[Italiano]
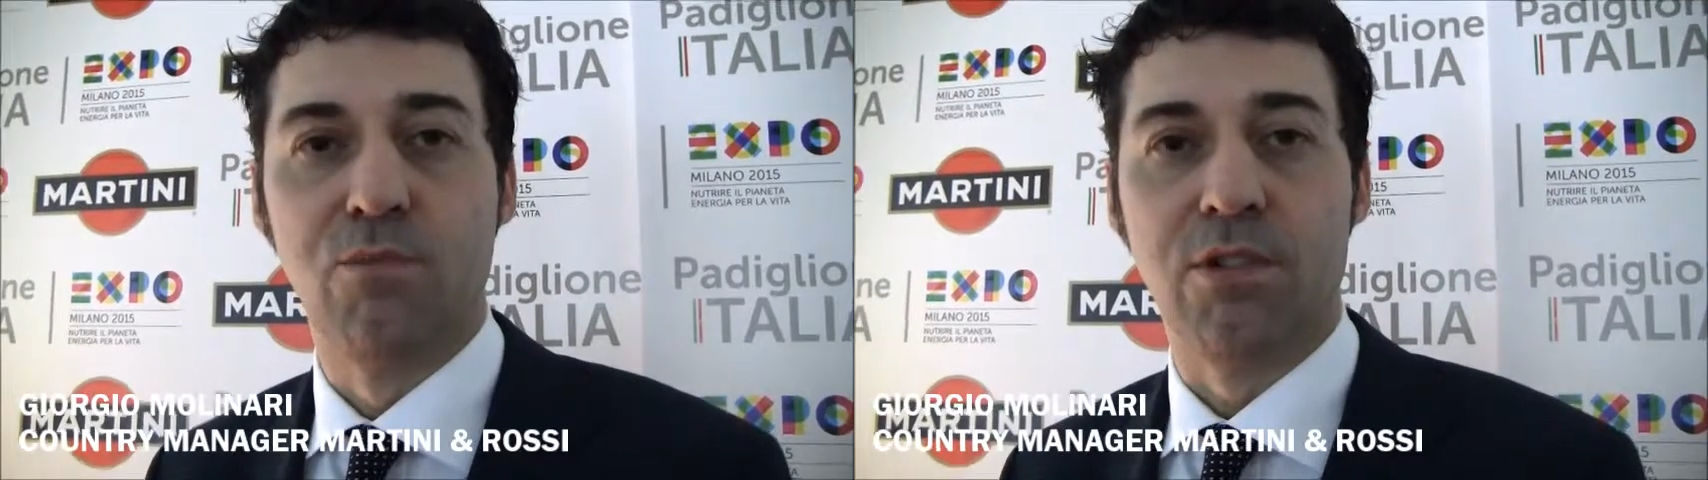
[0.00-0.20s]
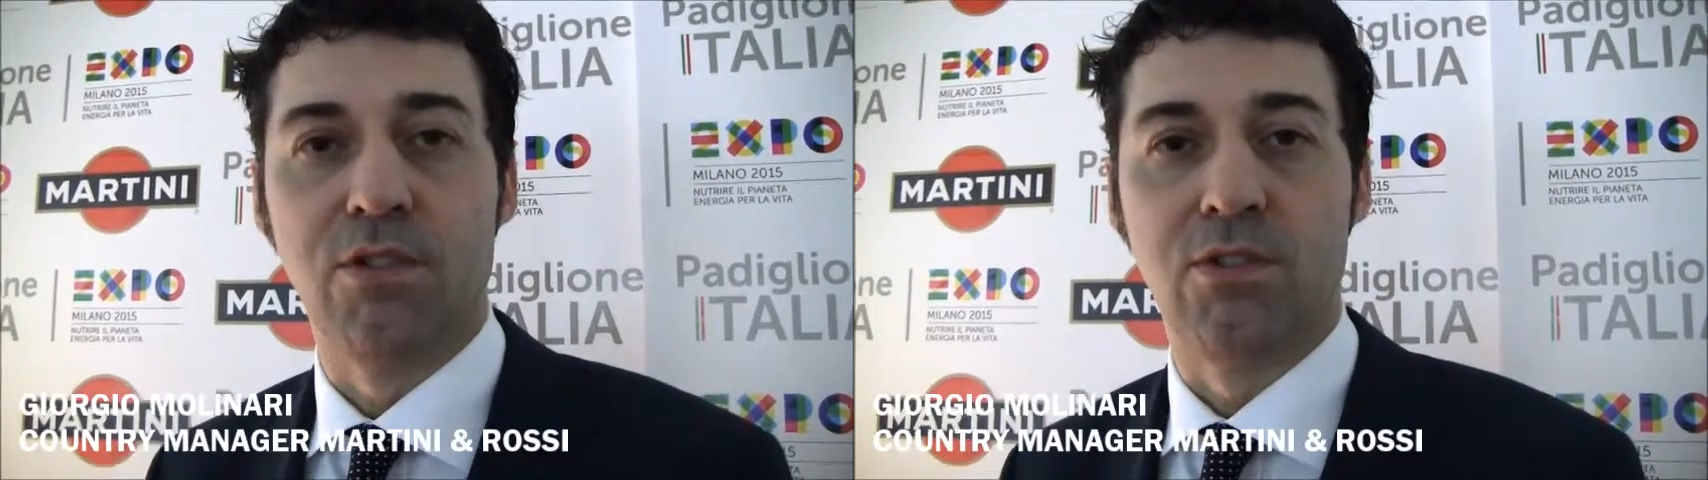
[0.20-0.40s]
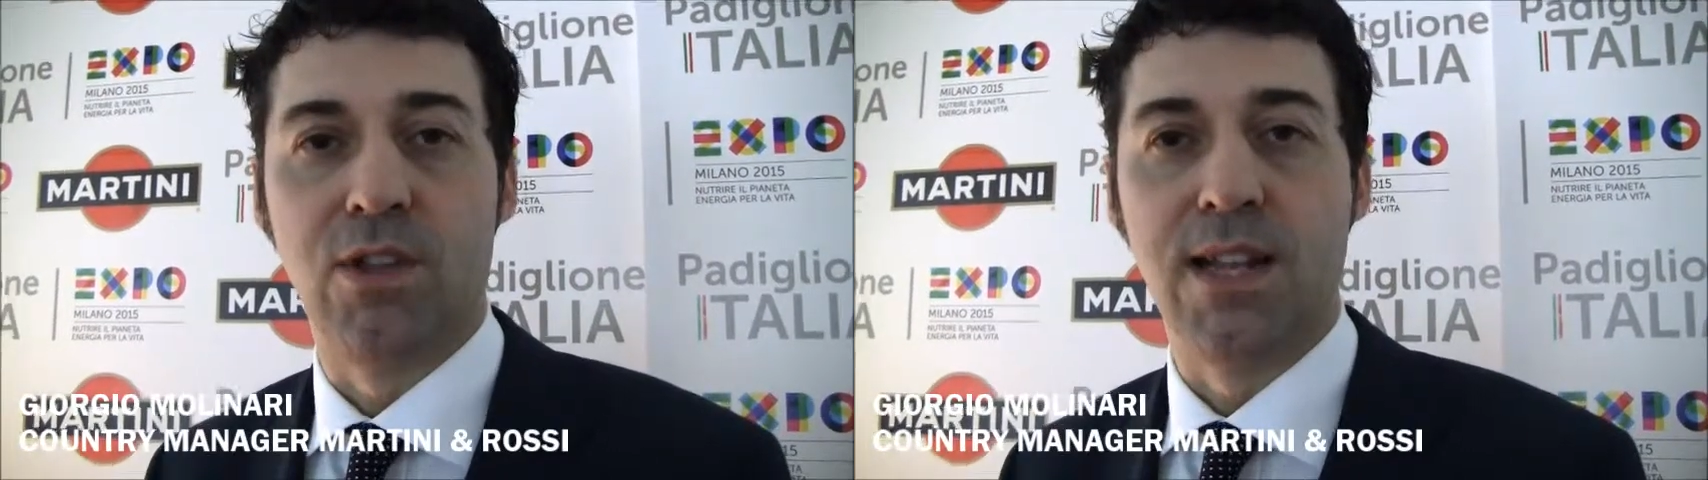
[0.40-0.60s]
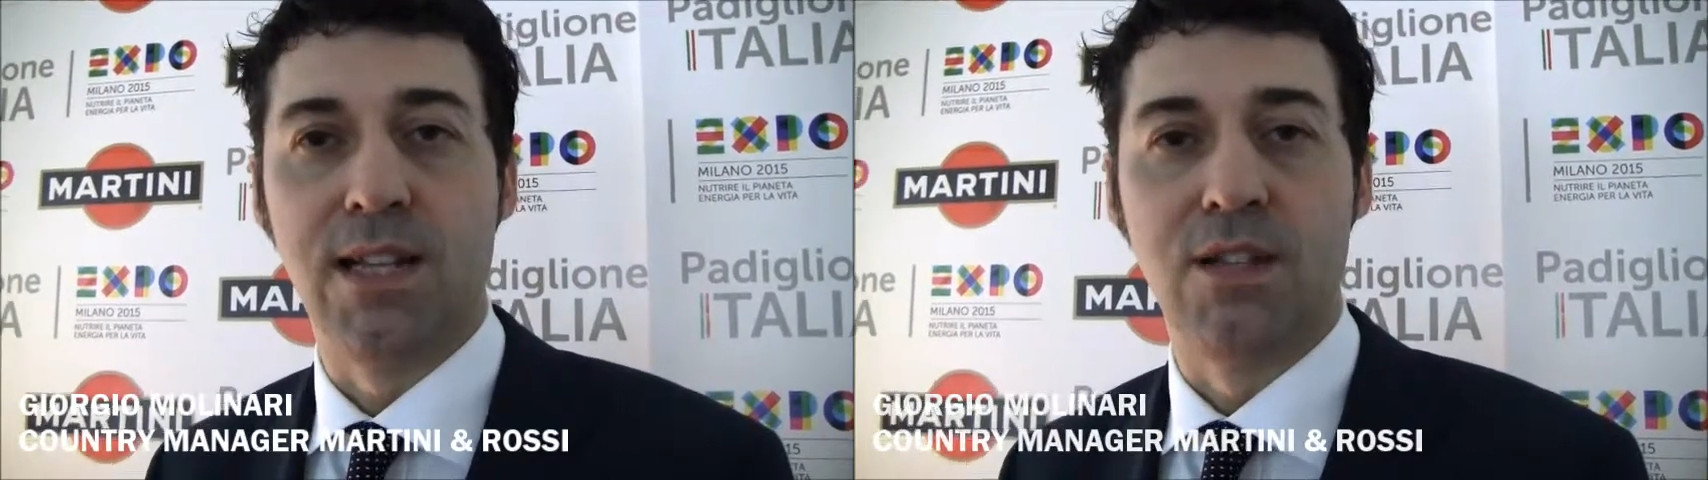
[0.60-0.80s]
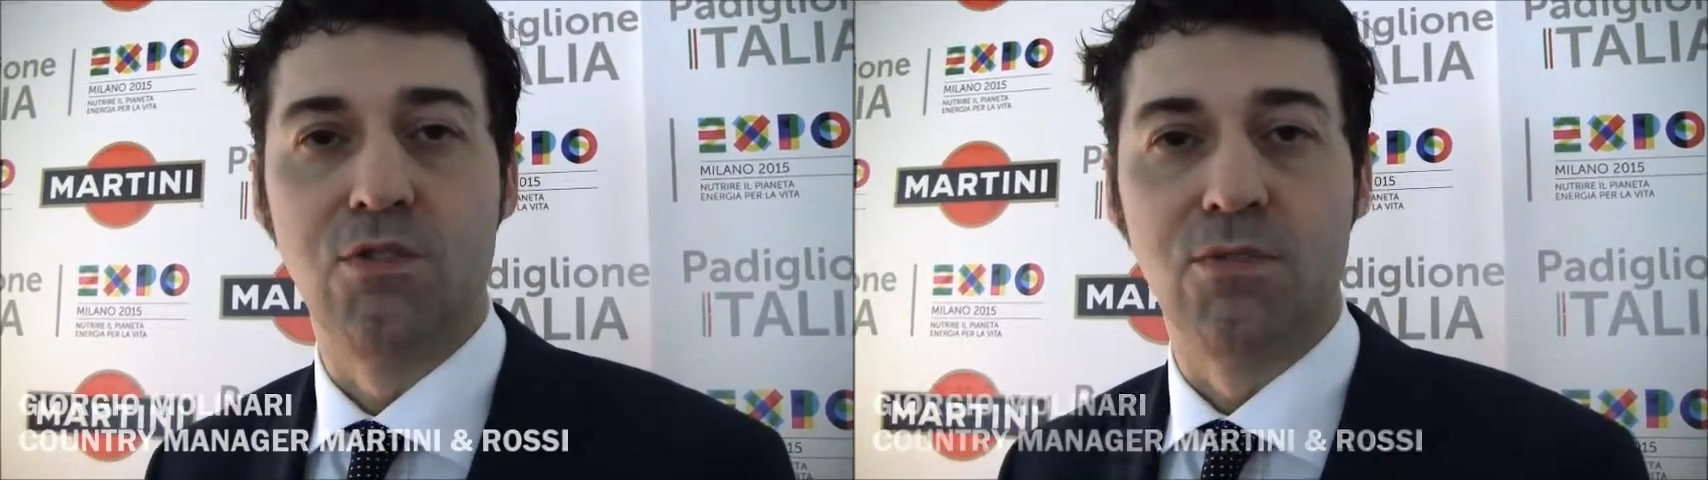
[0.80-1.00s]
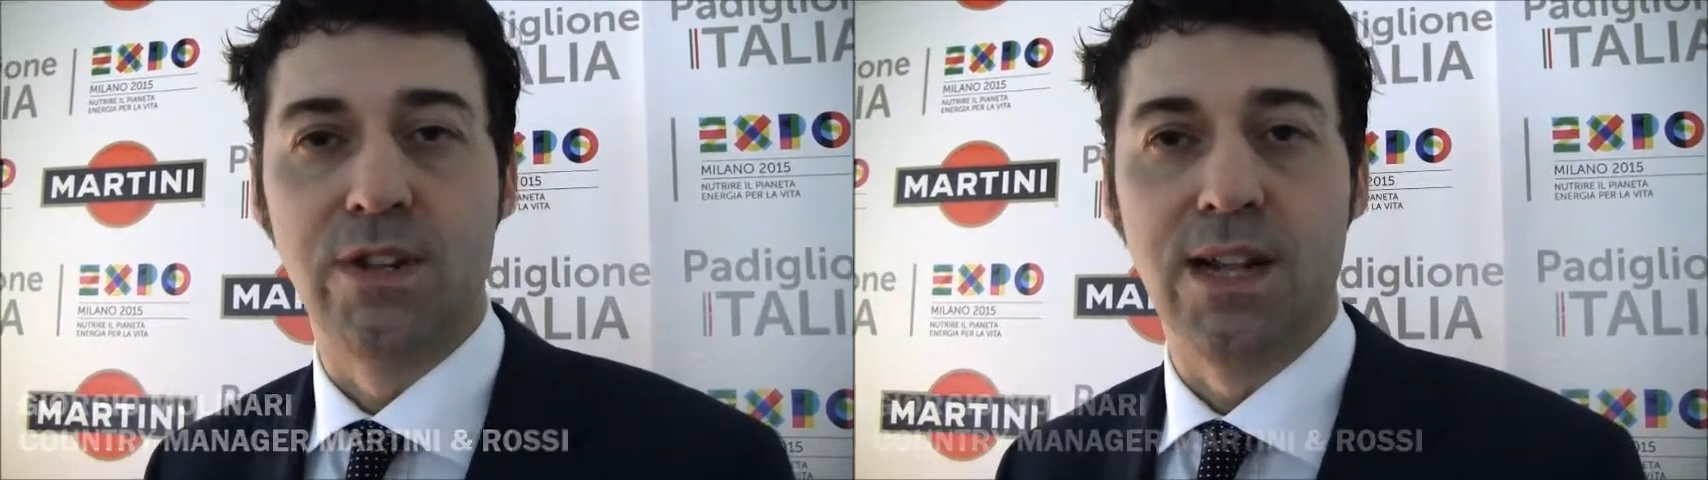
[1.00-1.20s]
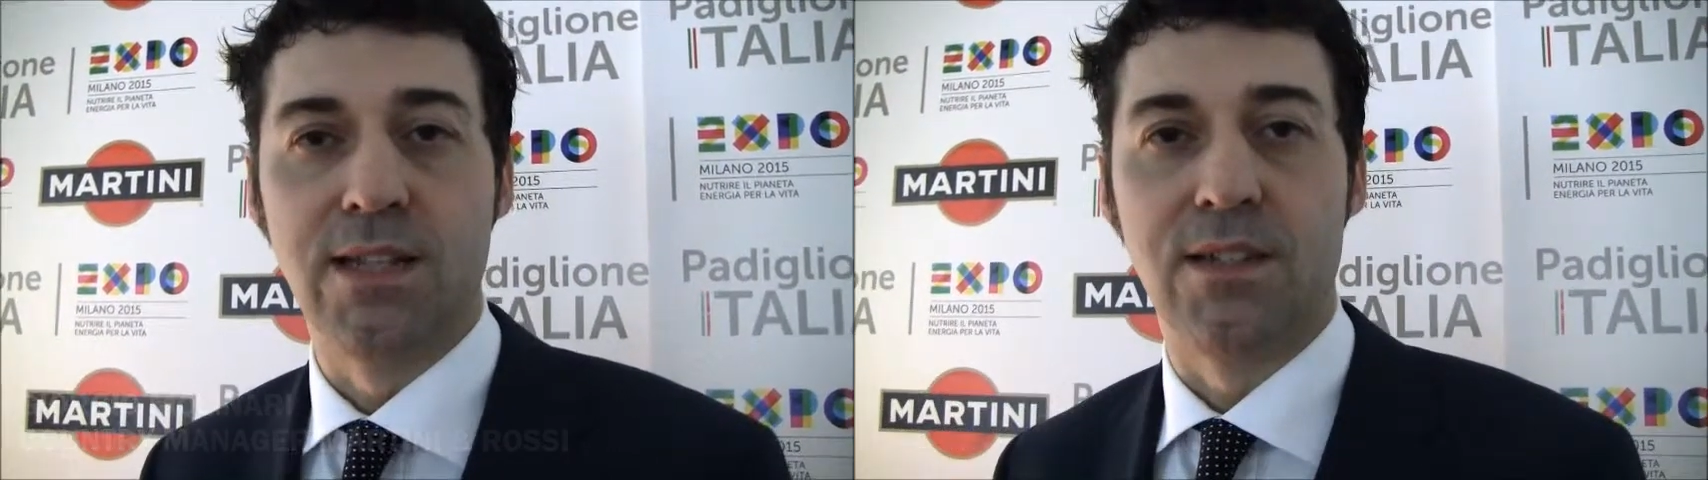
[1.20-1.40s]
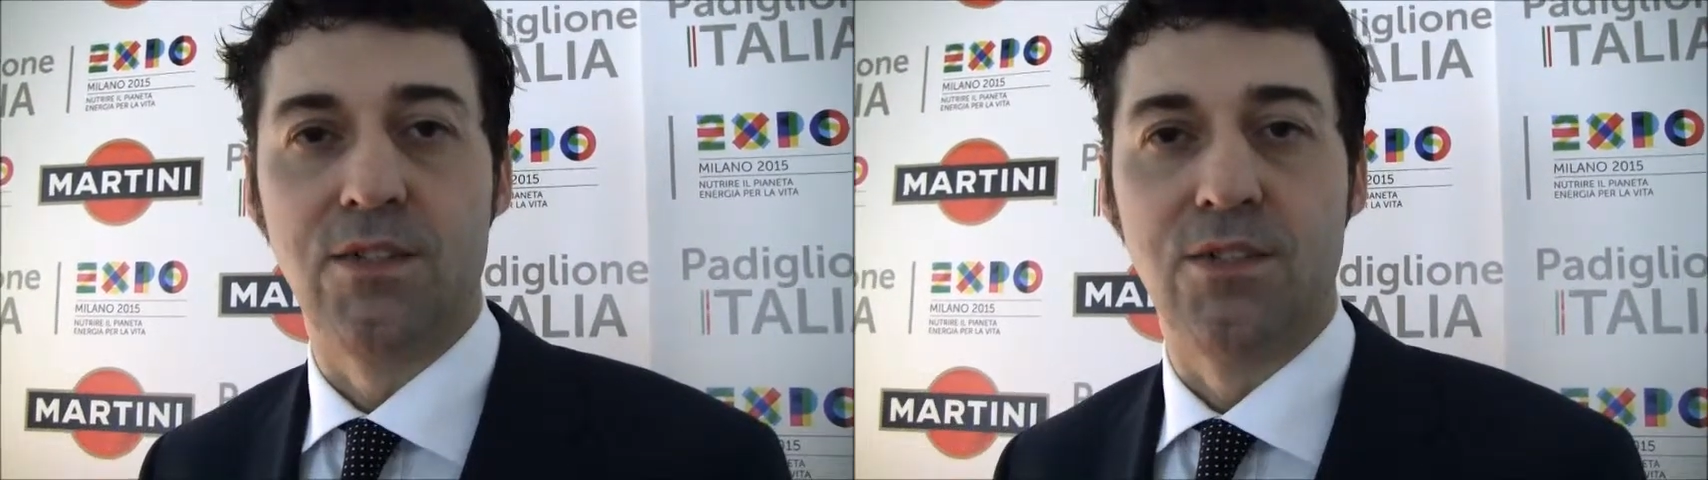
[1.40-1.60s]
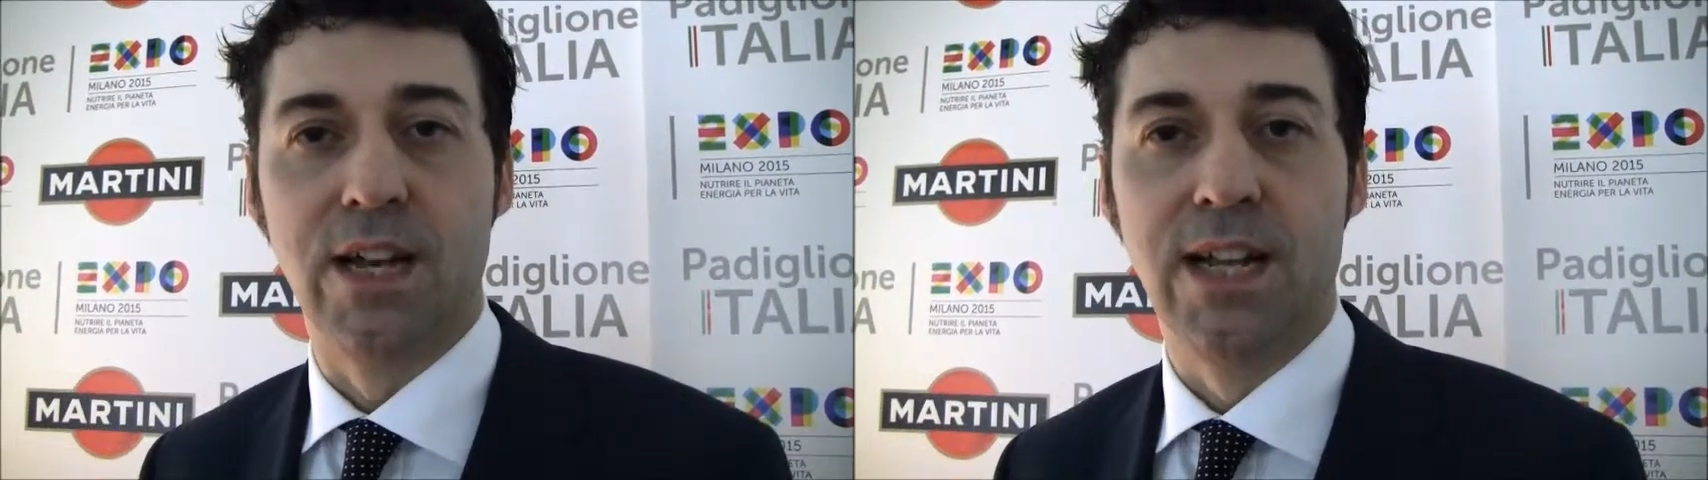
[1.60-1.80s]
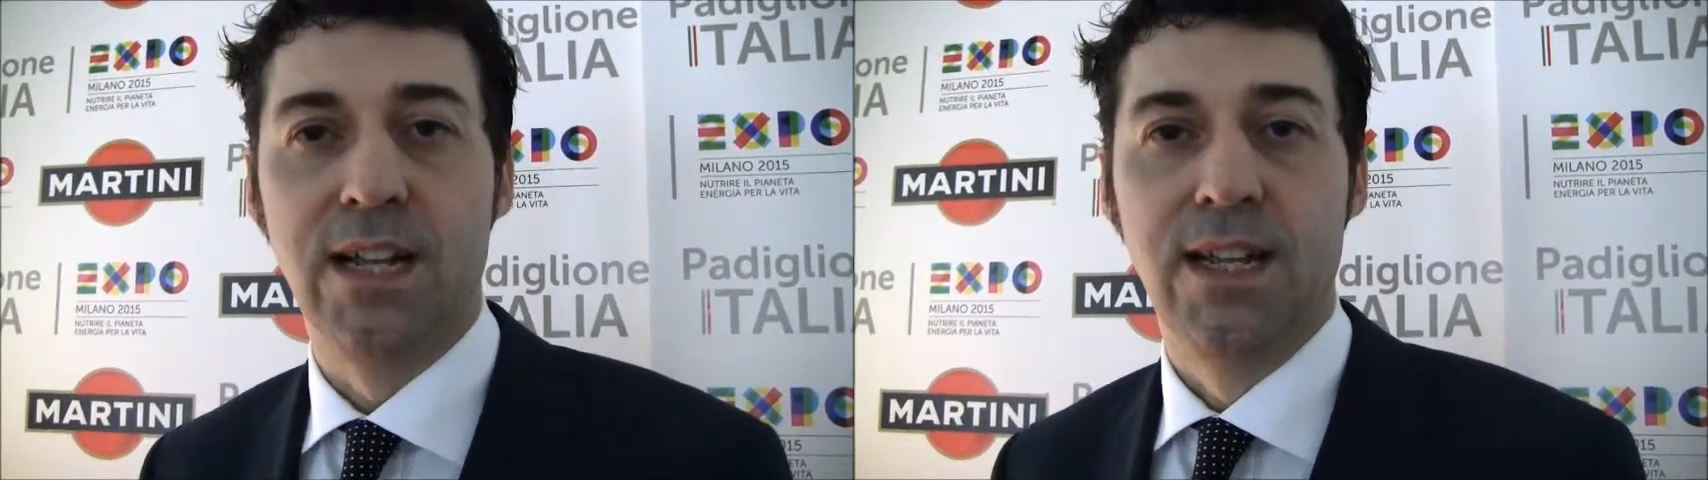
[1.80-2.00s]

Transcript: opportunità di comunicazione